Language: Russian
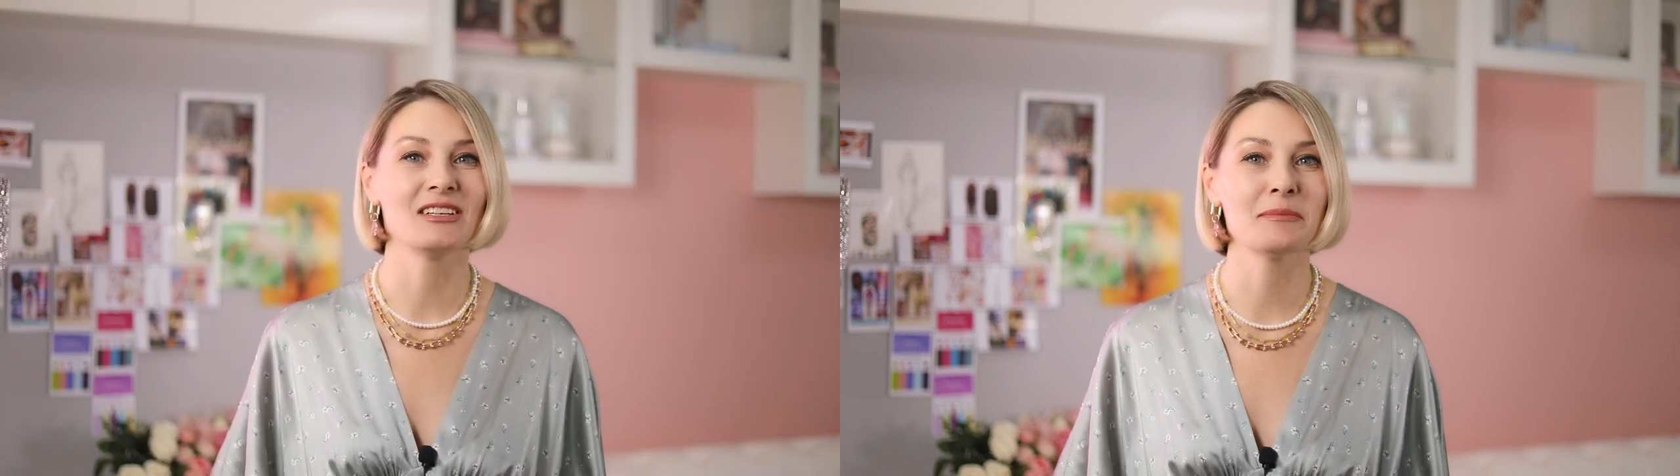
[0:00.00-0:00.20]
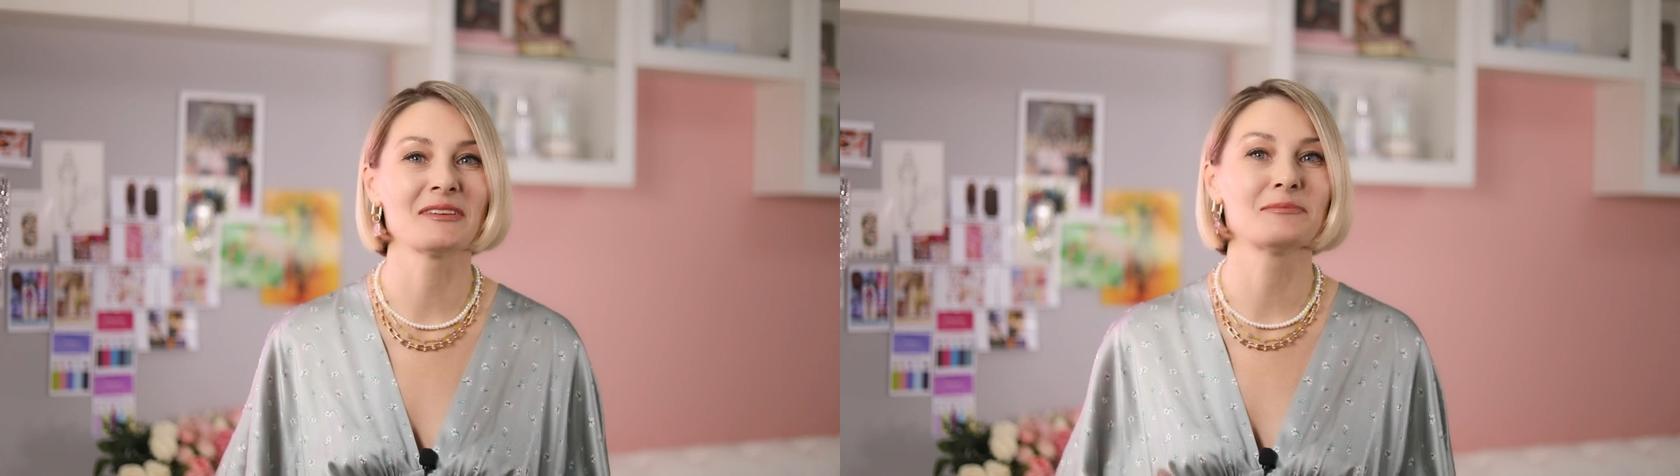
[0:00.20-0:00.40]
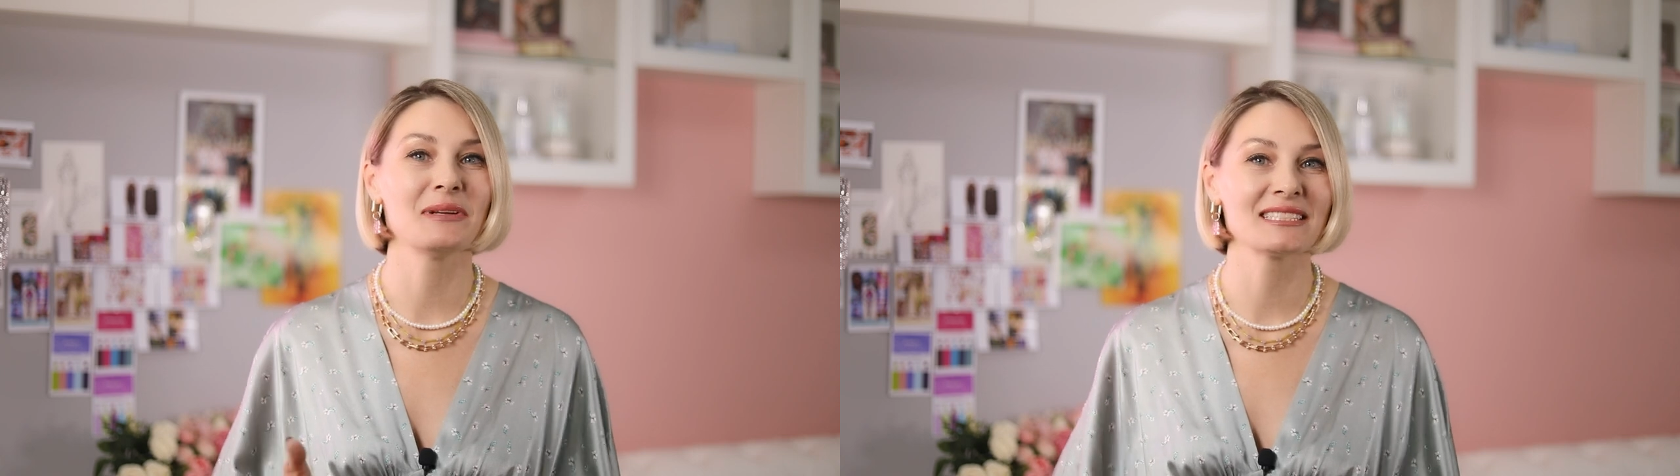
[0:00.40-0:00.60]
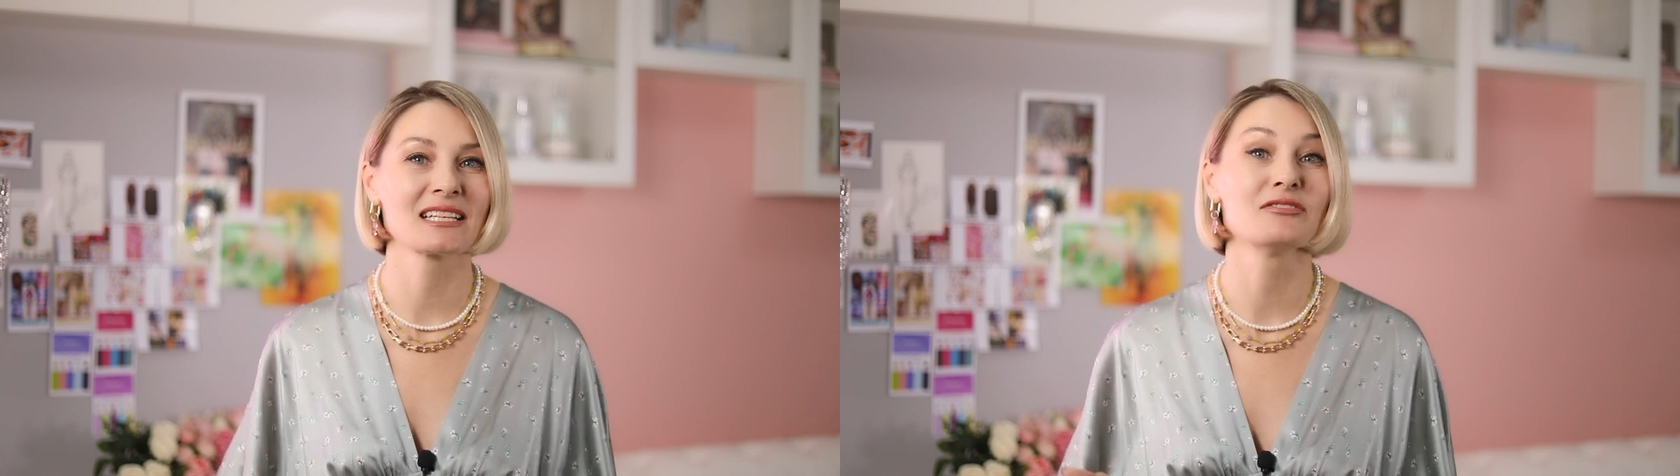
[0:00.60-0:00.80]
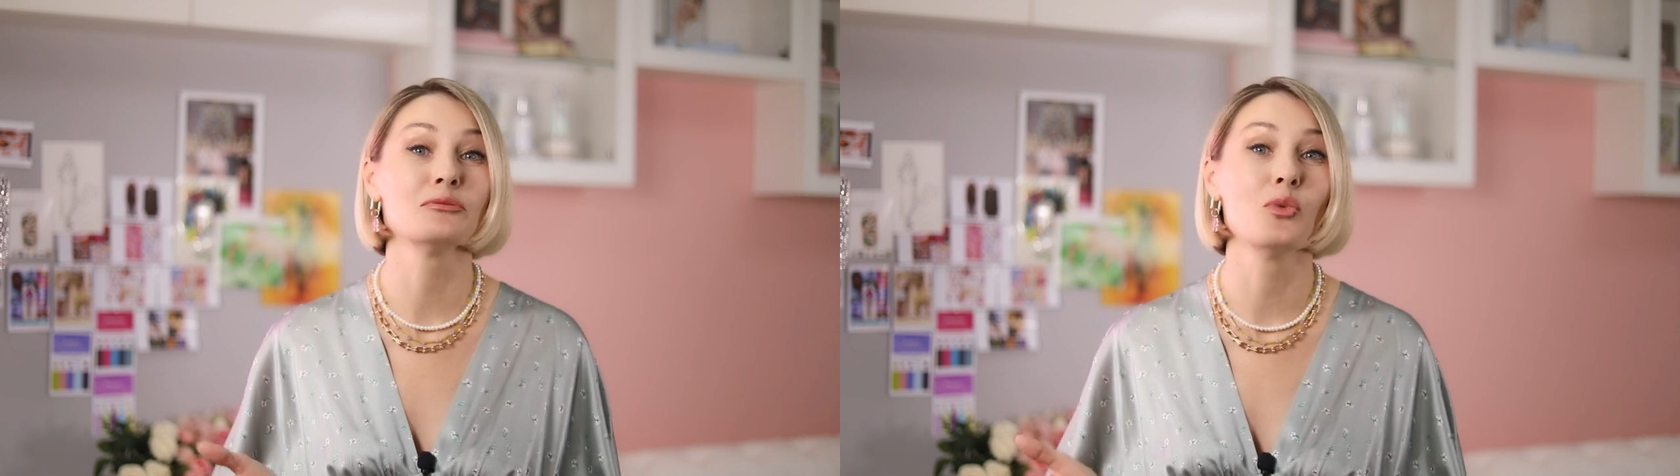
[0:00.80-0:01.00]
время
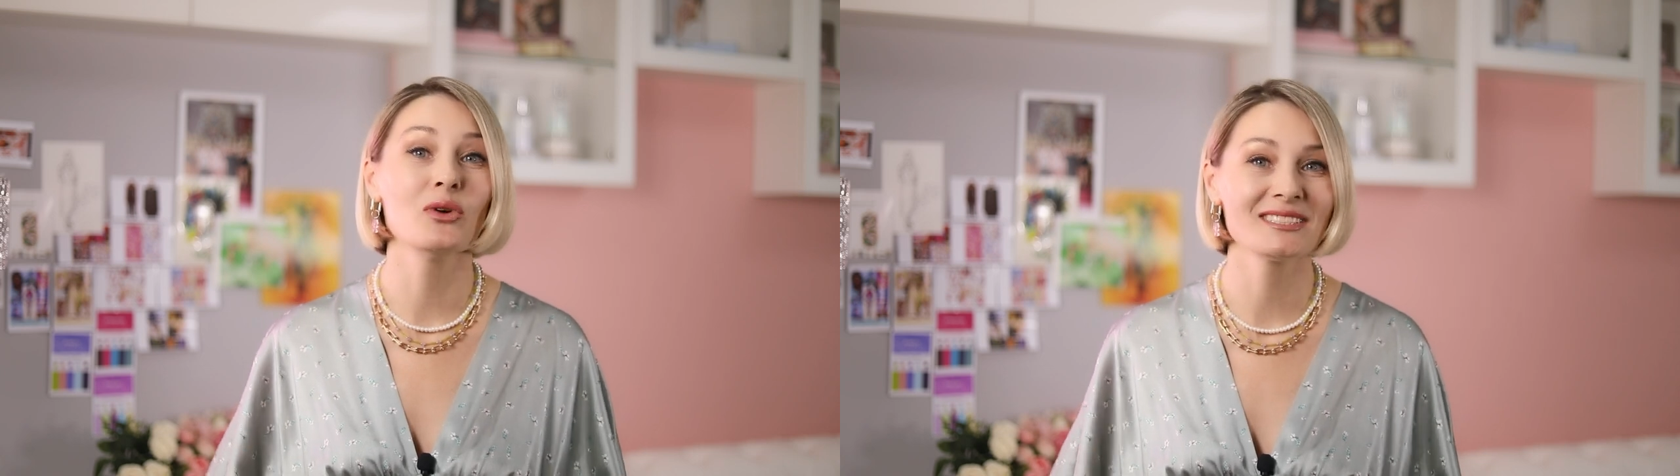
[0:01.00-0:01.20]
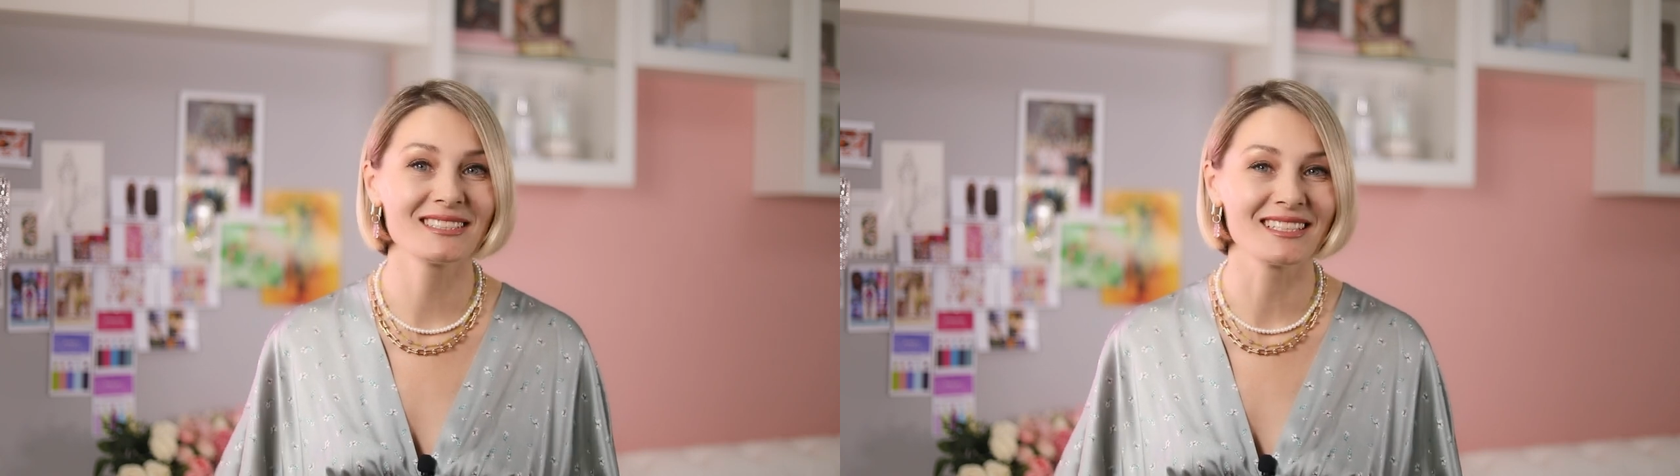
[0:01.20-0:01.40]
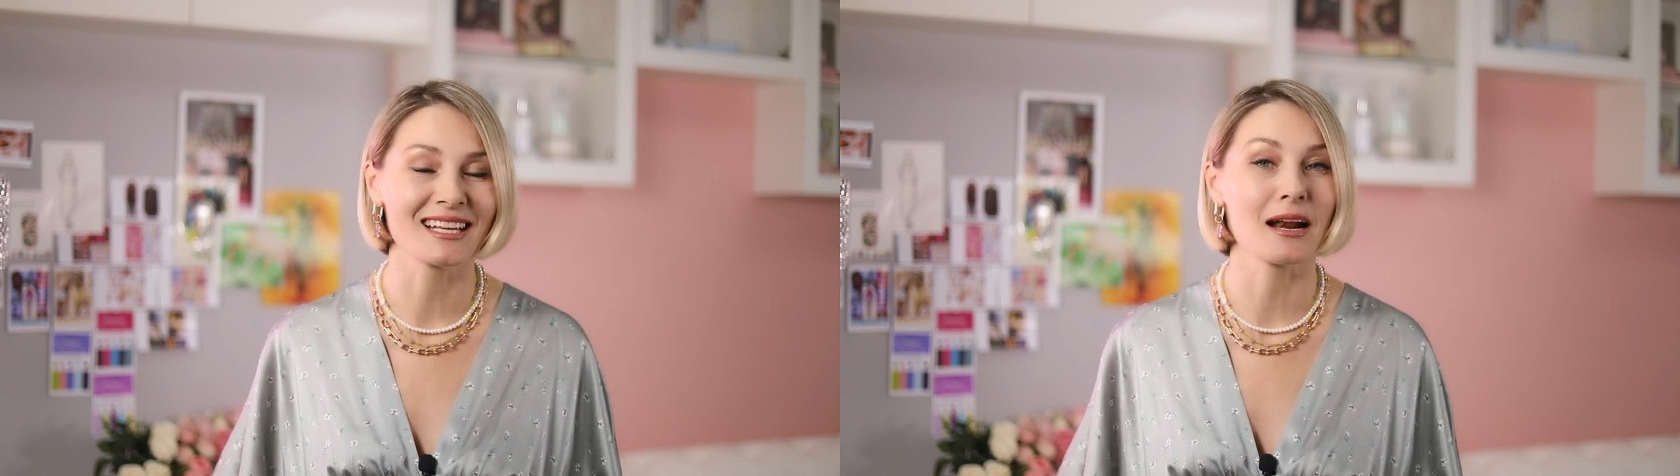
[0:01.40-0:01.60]
всплесков эмоций,